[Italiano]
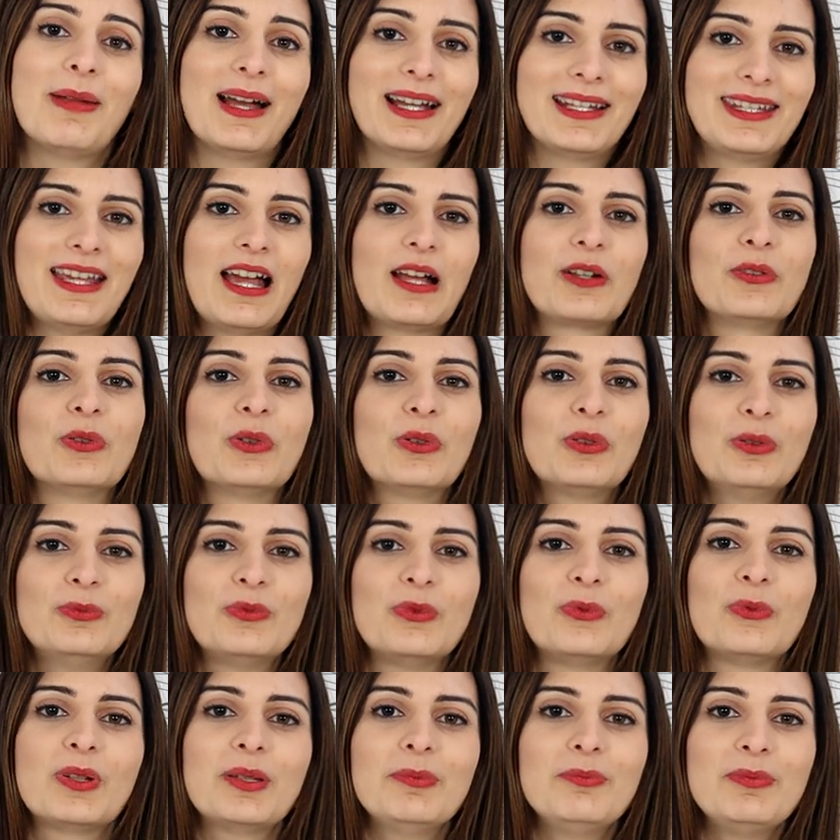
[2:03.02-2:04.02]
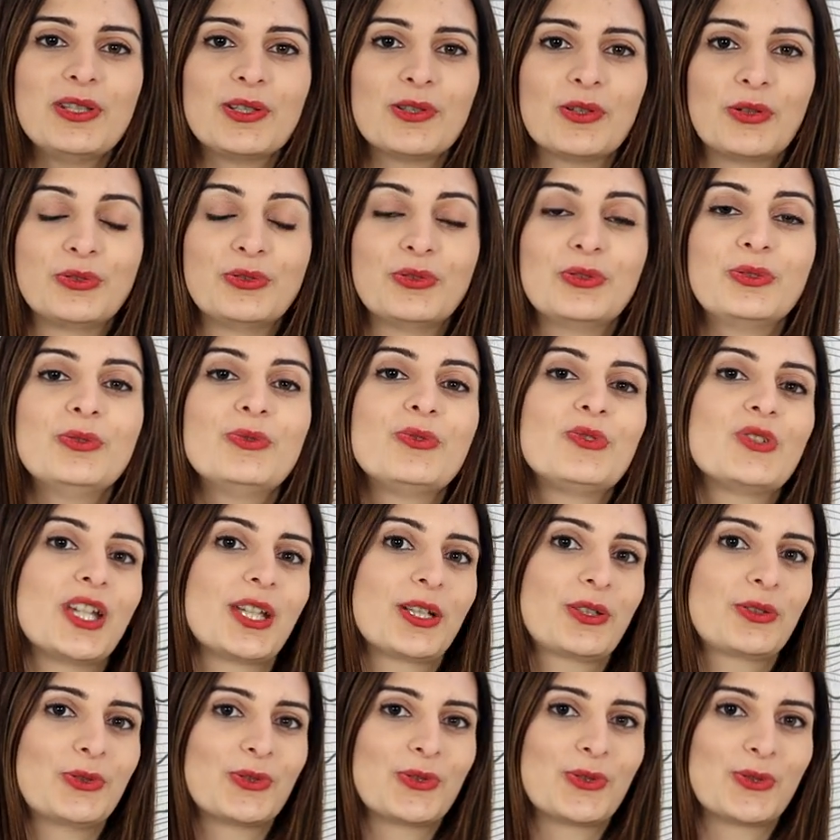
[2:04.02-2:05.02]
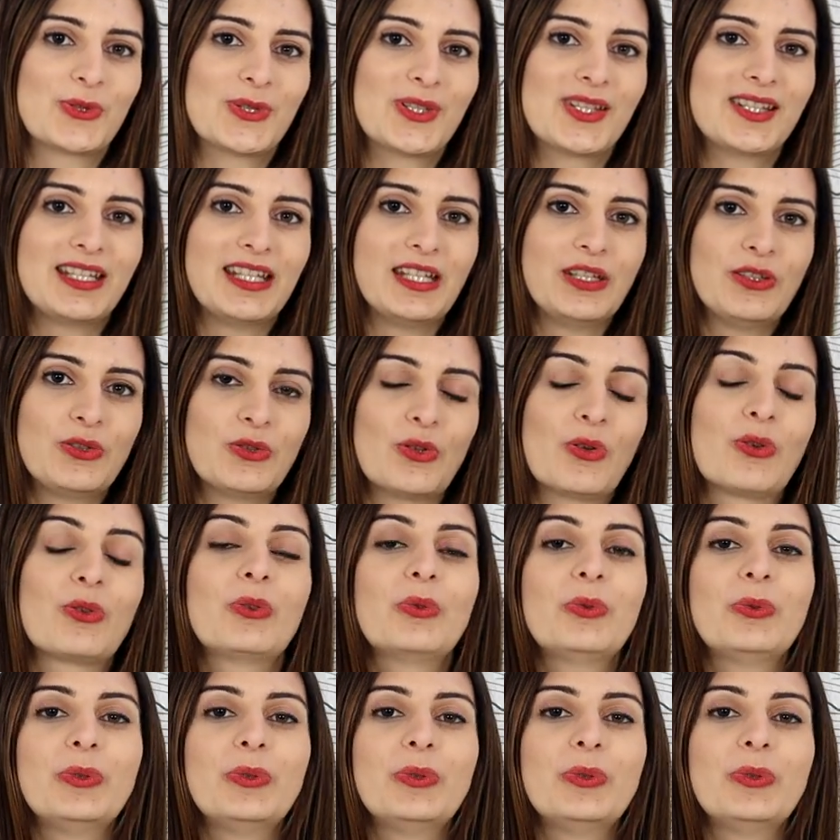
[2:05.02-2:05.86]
ma che hanno comunque bisogno di un certo sostegno.